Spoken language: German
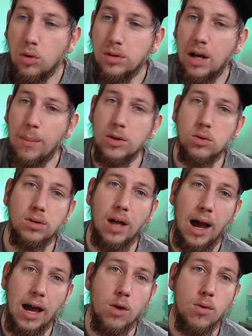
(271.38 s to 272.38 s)
Und da mal so
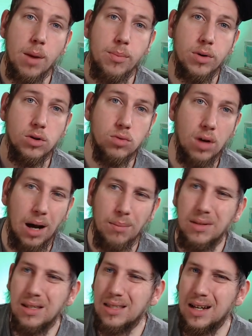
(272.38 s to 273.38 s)
einen High Rare Print zu
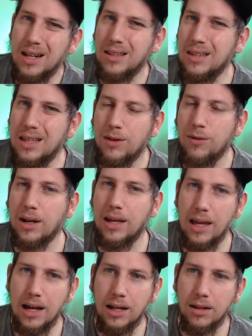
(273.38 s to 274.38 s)
haben, ist halt nicht
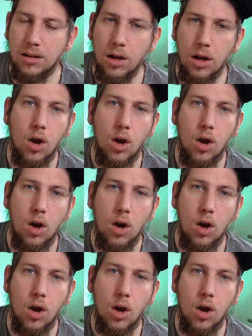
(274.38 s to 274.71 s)
verkehrt.